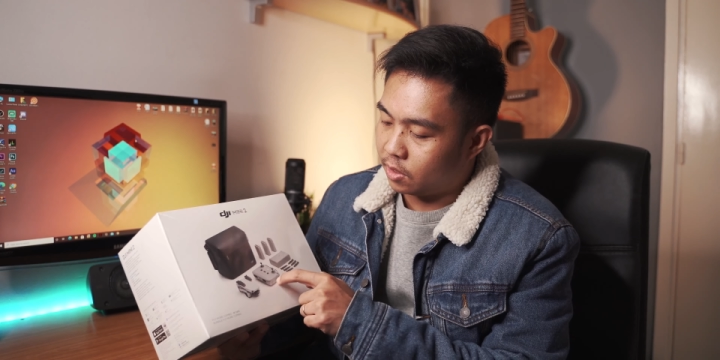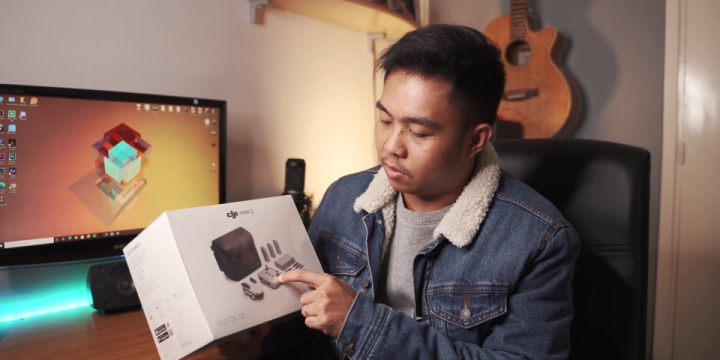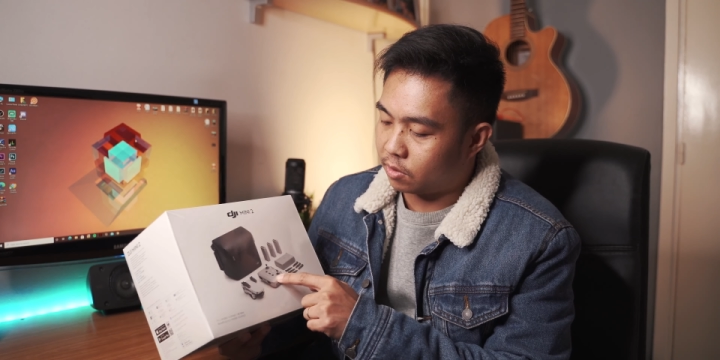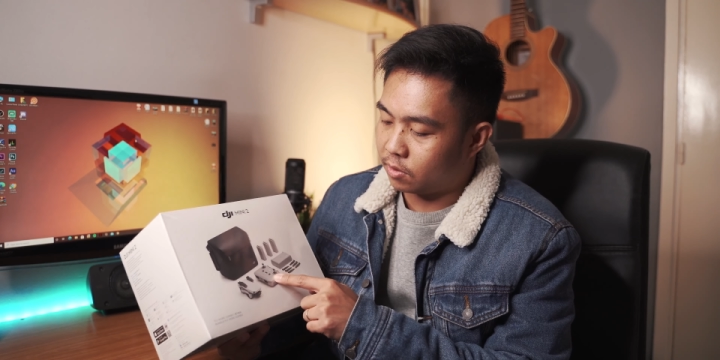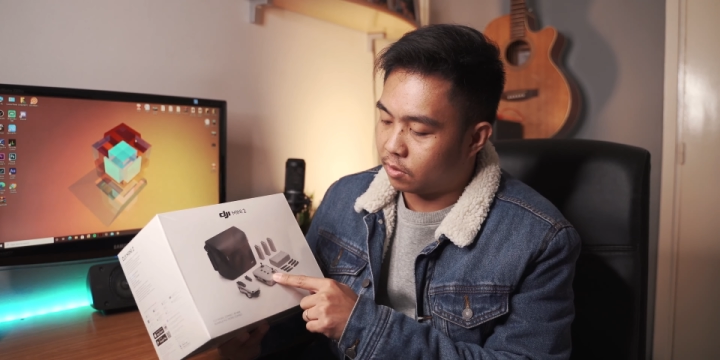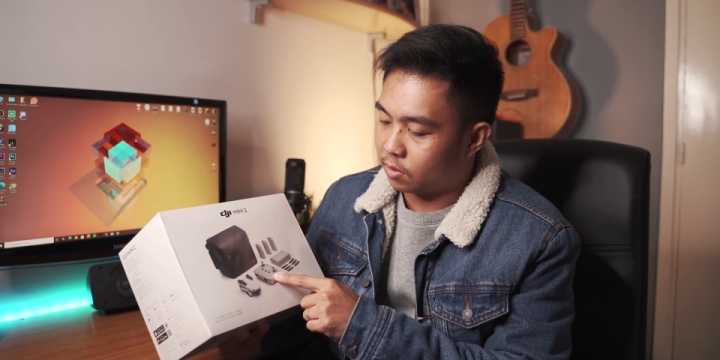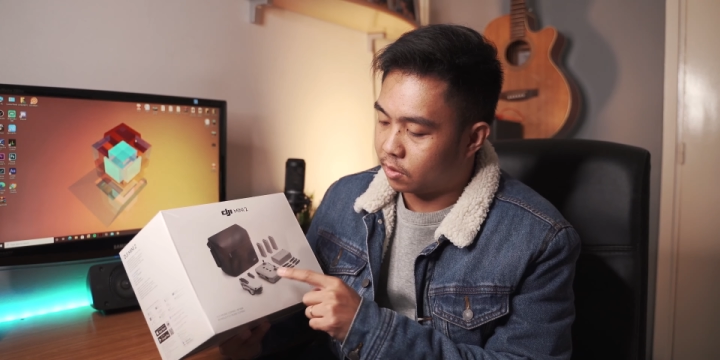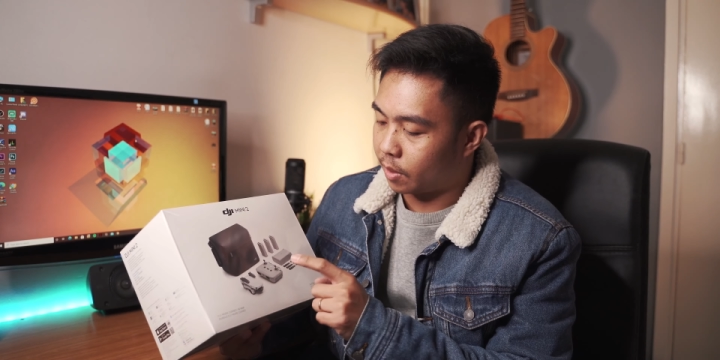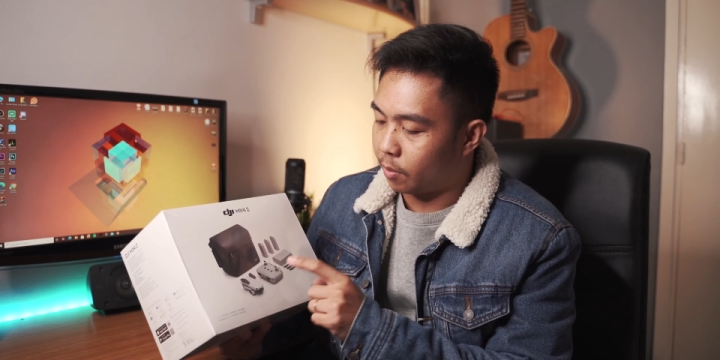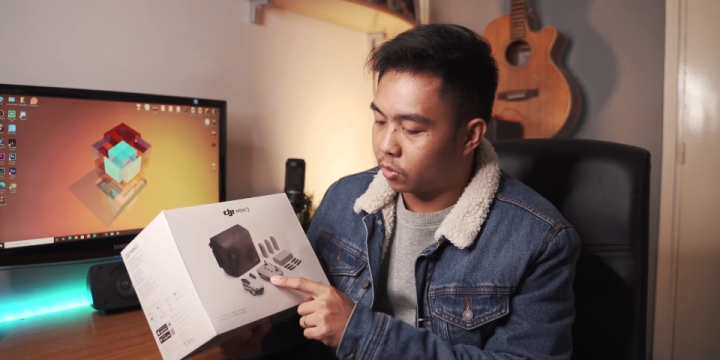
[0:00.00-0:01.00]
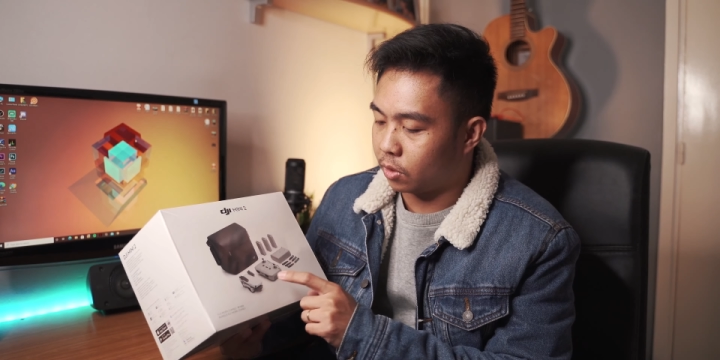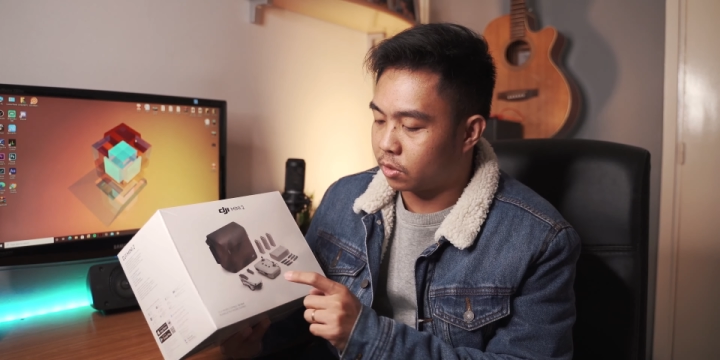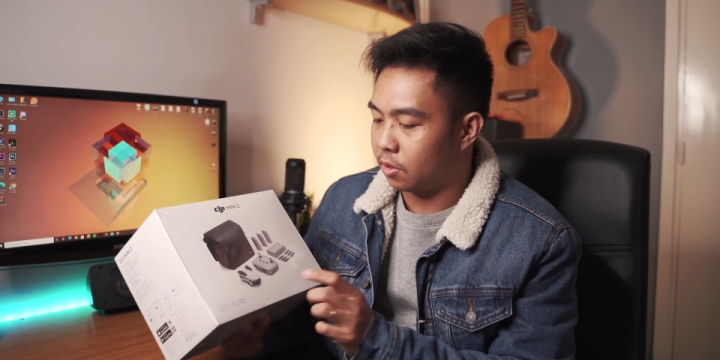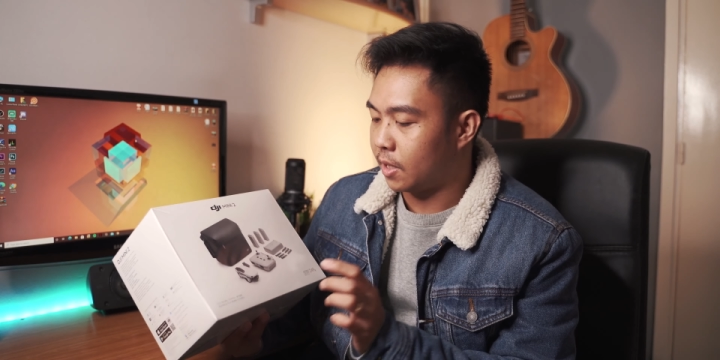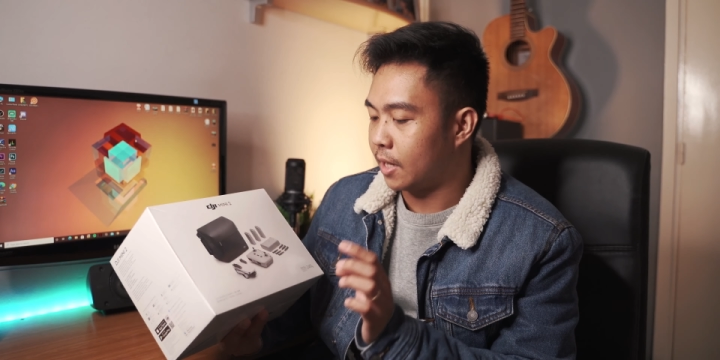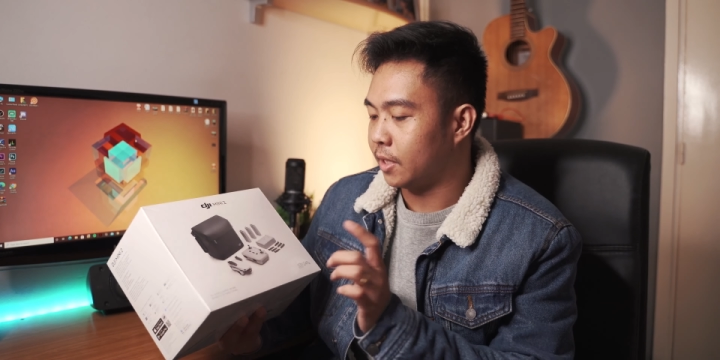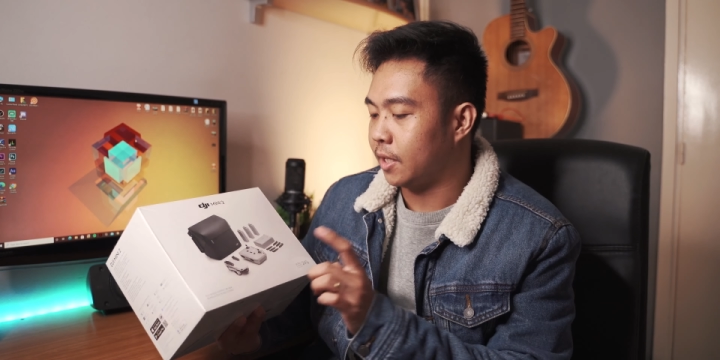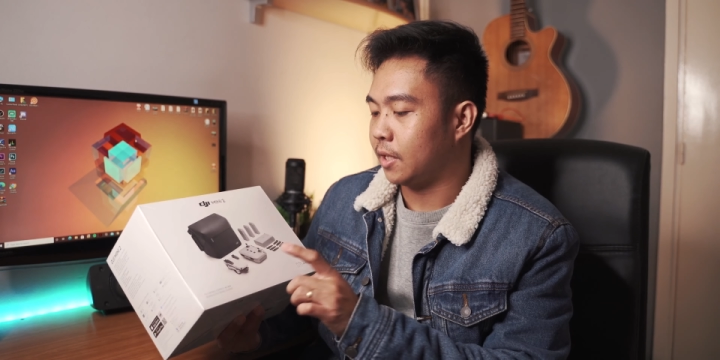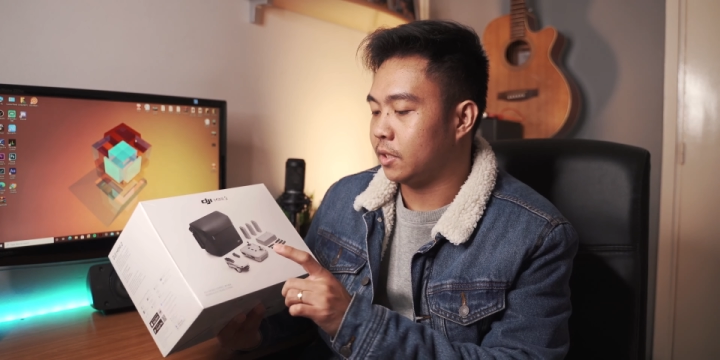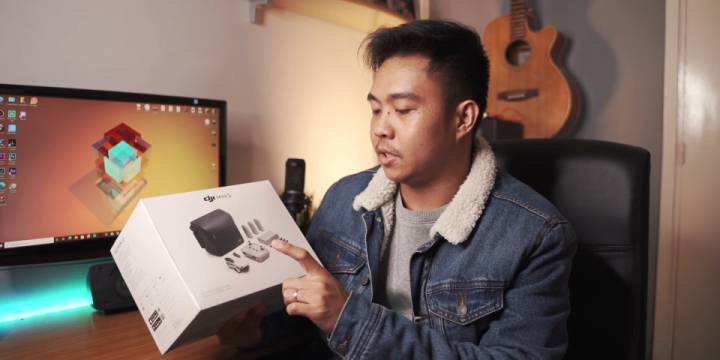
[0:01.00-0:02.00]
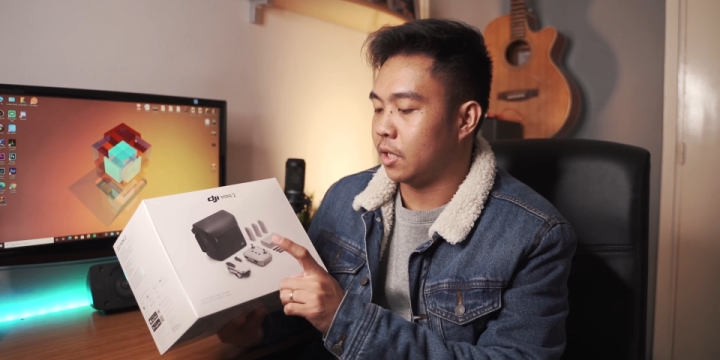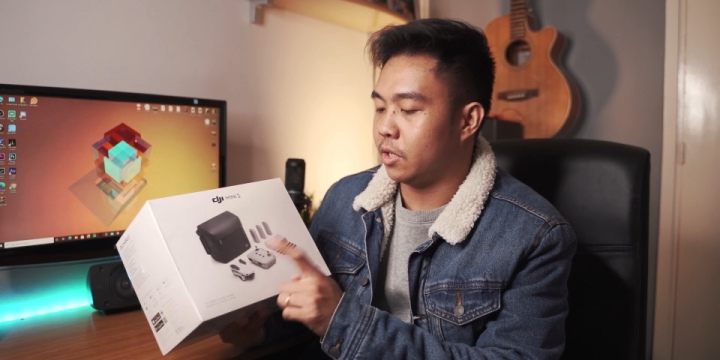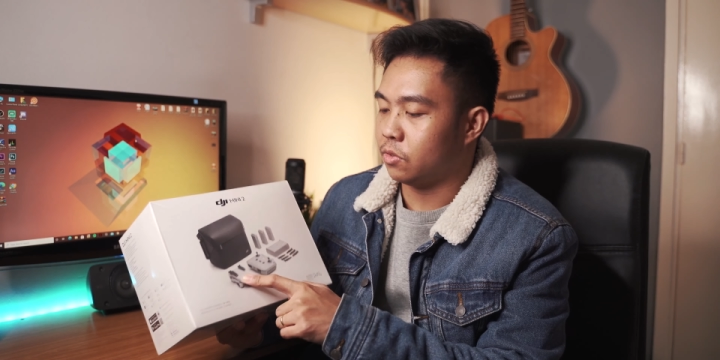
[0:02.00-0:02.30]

yung remote control natin at saka